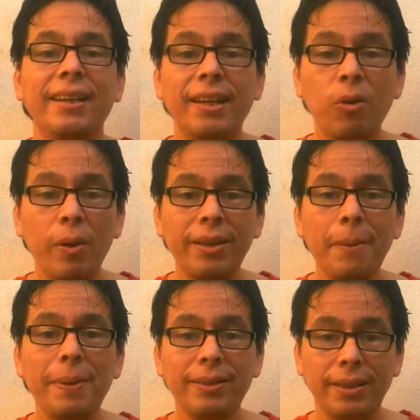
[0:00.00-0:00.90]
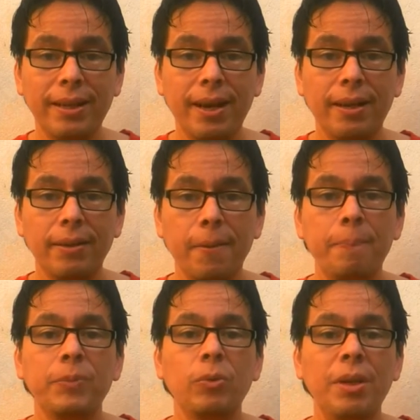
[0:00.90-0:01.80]
Recuerda practicar
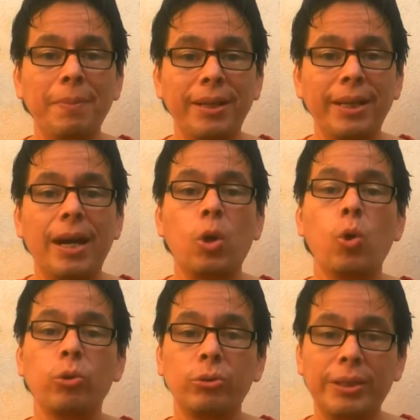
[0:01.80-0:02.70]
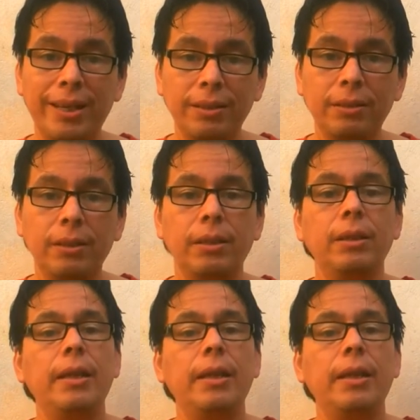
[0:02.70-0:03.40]
de una manera constante,